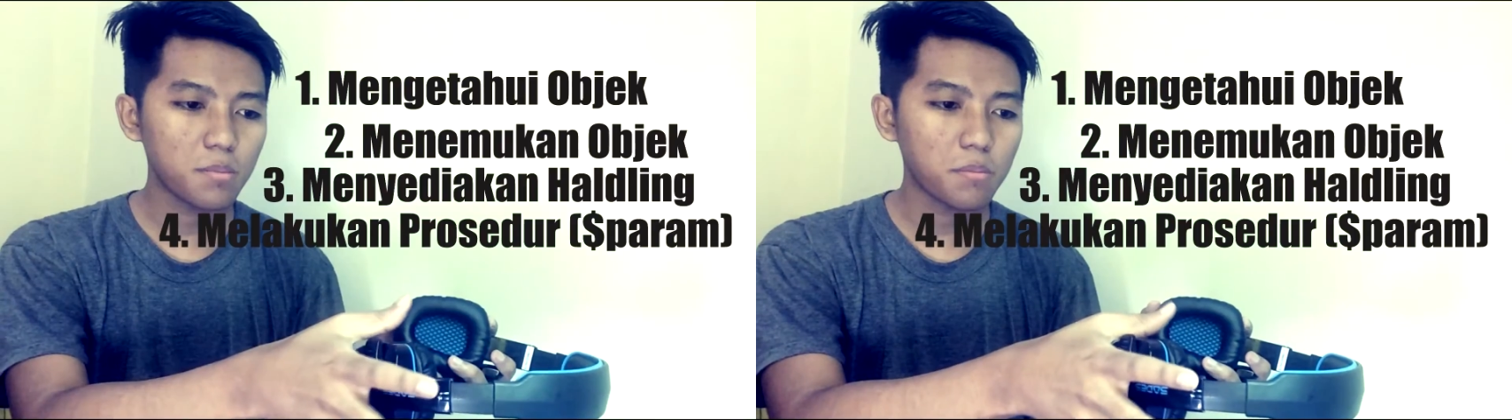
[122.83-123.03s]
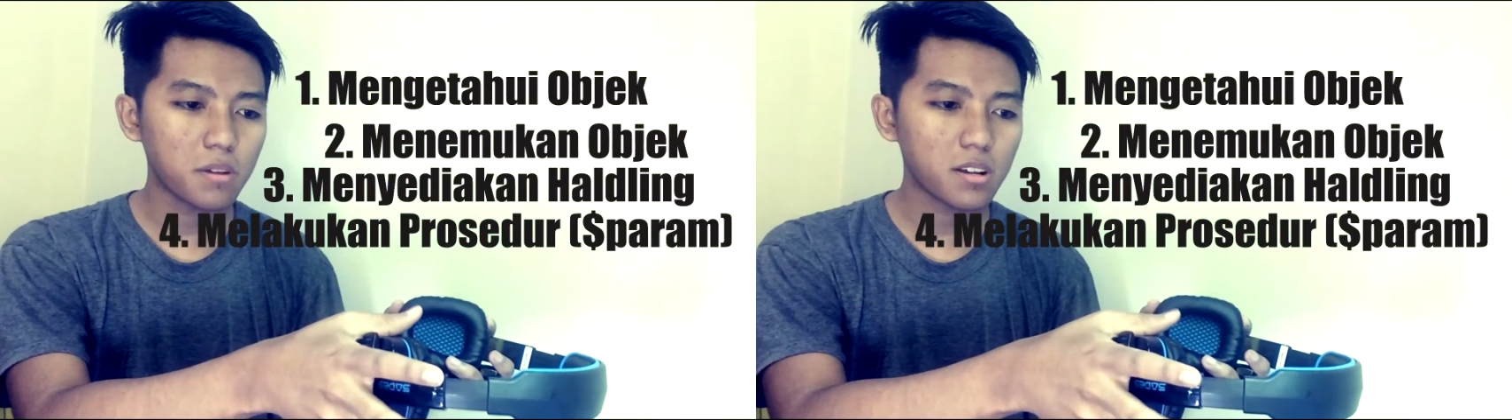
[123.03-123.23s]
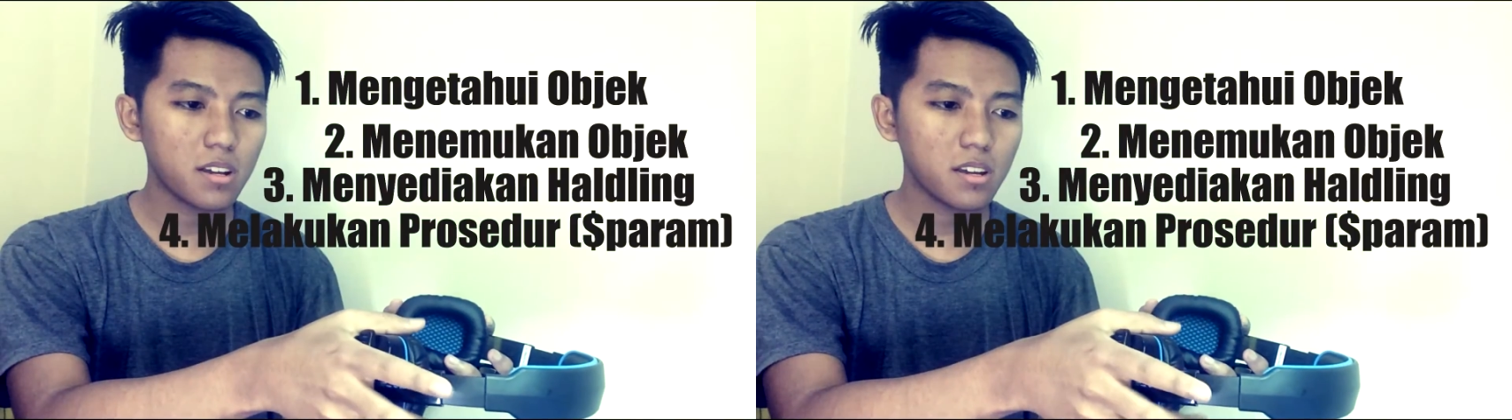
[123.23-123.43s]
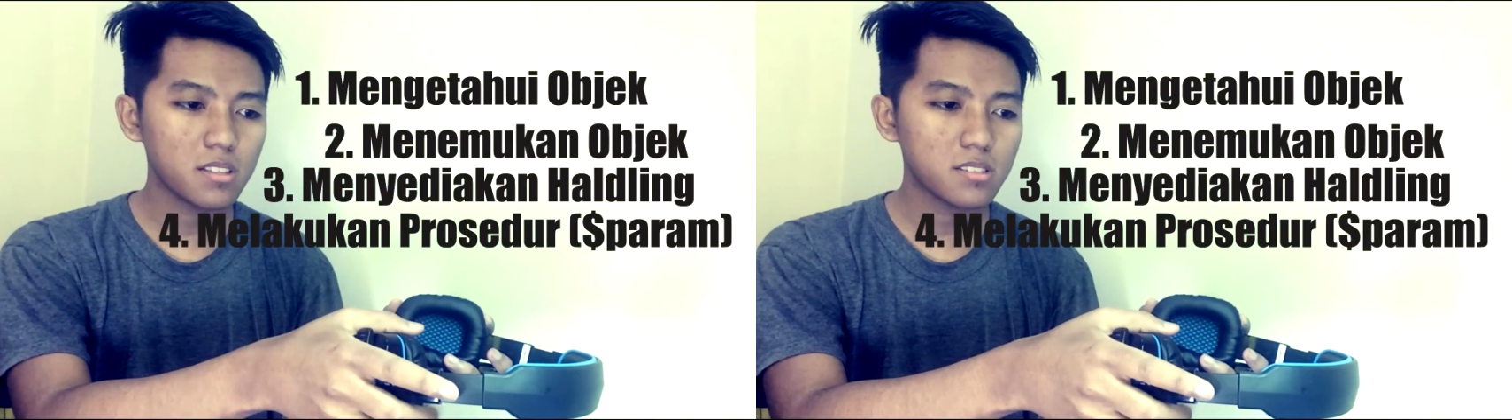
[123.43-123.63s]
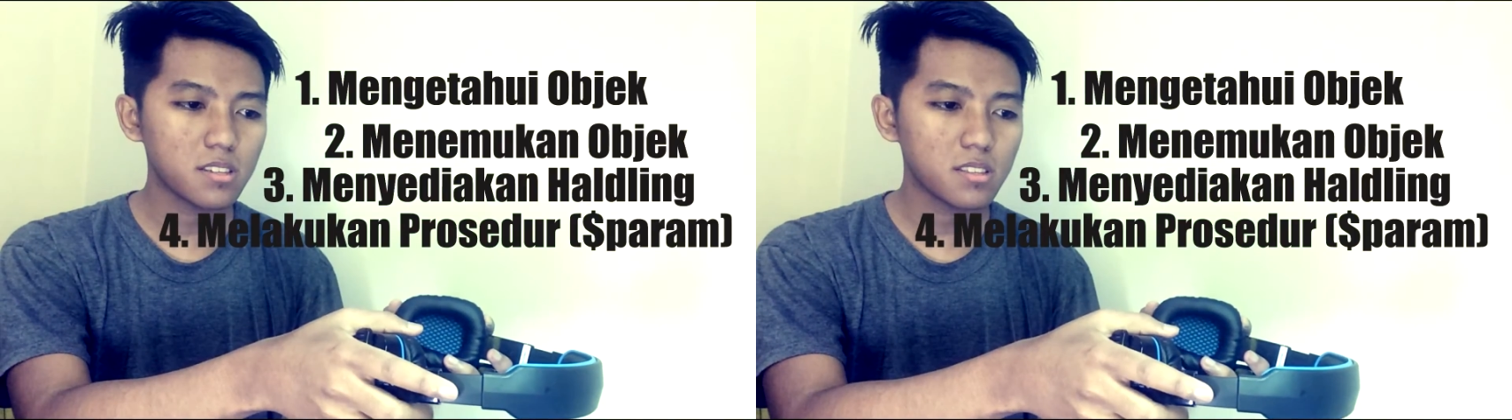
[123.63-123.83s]
memegang
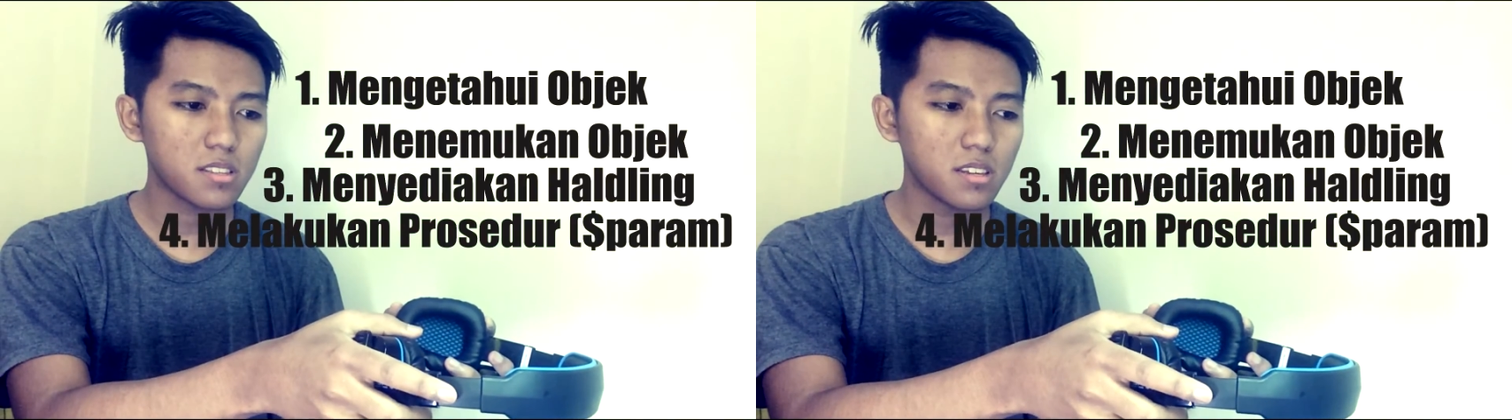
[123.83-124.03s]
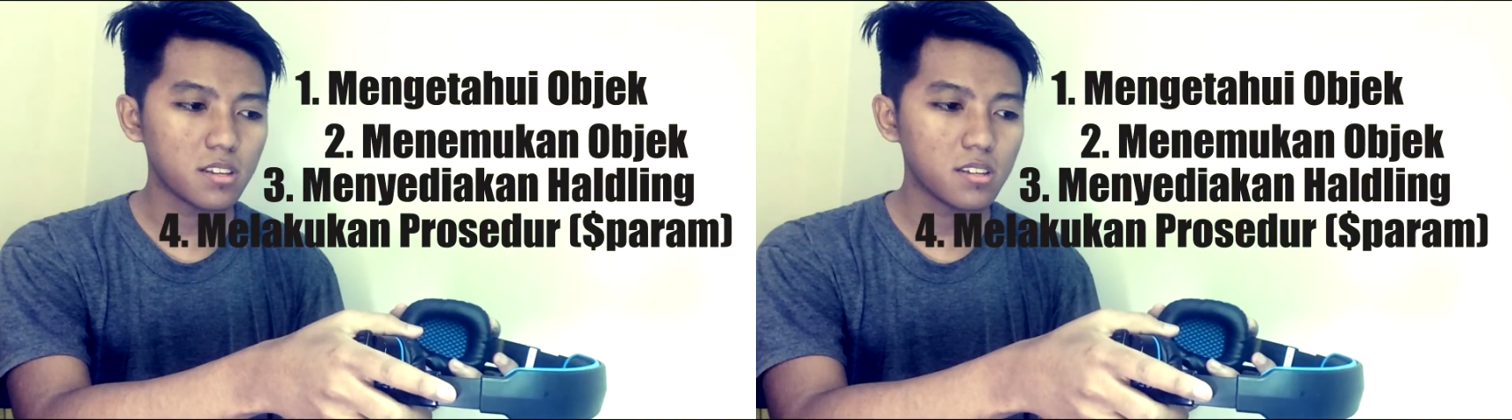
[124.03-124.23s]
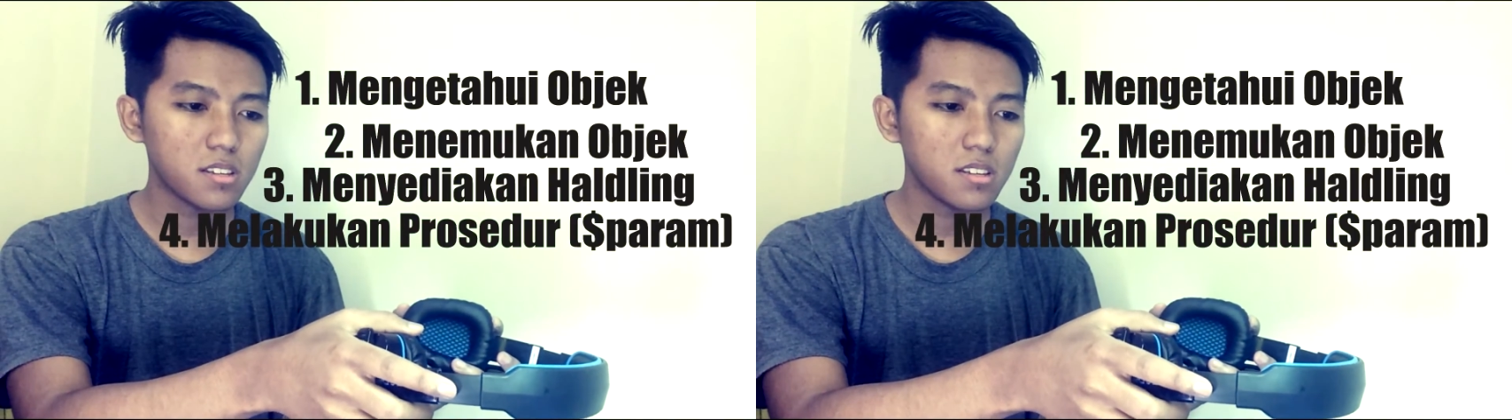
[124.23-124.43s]
headsetnya